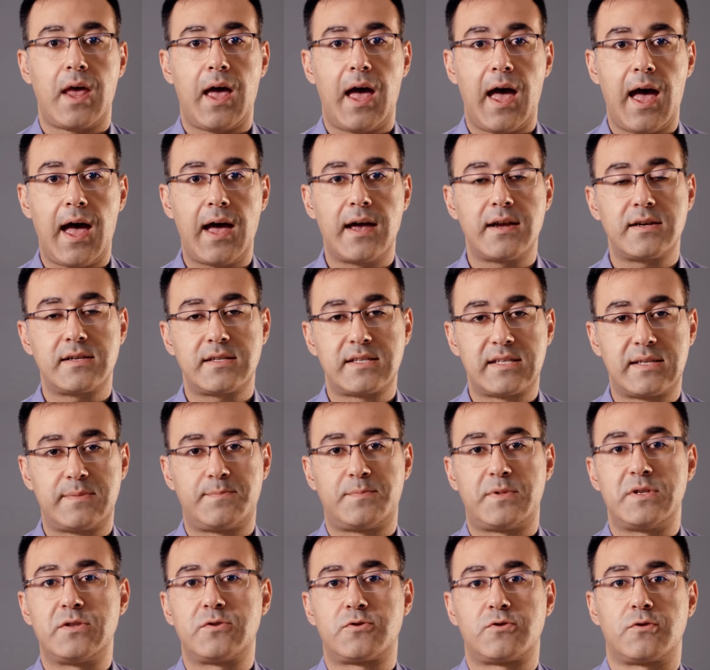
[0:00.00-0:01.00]
her
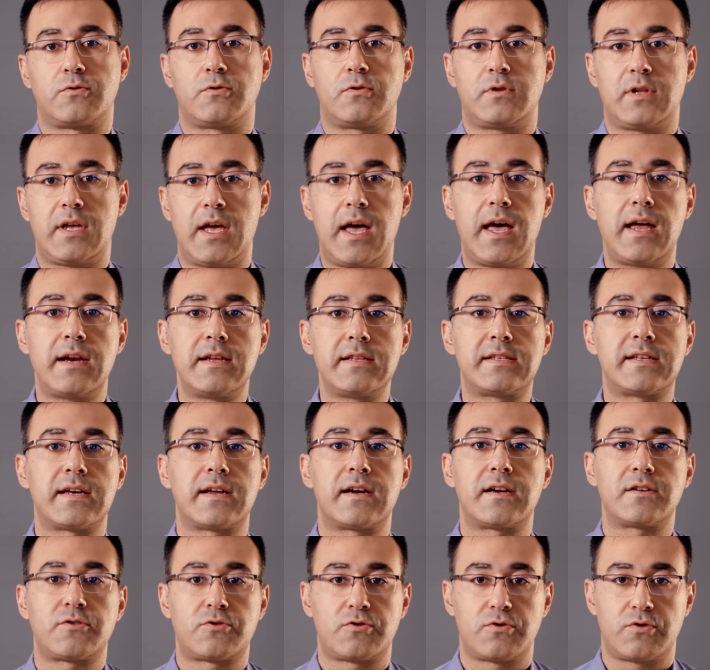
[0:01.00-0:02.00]
sprint sonunda, her
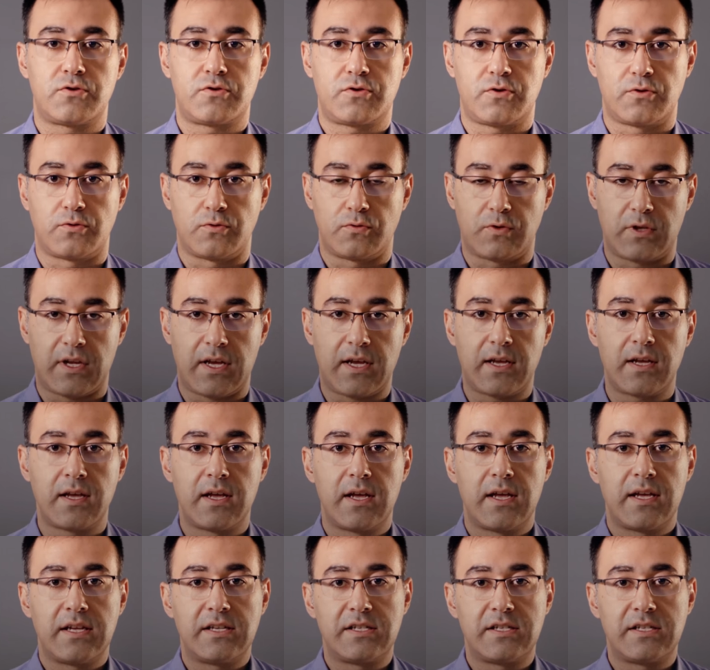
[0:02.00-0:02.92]
iterasyon sonunda